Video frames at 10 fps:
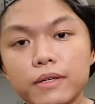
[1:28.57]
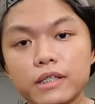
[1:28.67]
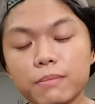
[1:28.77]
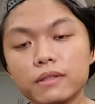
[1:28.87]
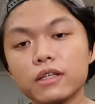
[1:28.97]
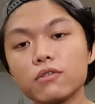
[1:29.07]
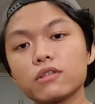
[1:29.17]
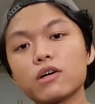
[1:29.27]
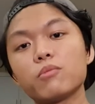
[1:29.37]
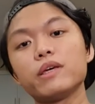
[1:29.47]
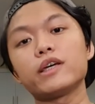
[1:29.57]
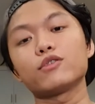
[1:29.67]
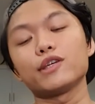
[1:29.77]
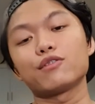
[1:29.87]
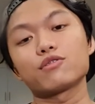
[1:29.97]
Isa pang tanong na
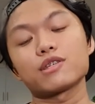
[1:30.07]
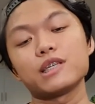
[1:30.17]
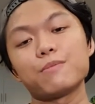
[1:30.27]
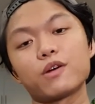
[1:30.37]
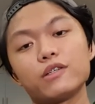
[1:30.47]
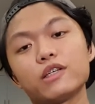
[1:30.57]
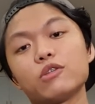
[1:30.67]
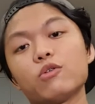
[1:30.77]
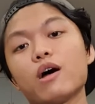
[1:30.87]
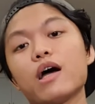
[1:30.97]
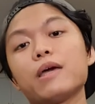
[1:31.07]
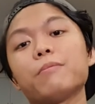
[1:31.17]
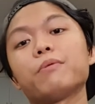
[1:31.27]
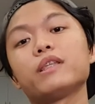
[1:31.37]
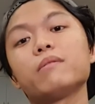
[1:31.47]
umiikot dito sa SIM card na to
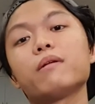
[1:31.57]
ay pwede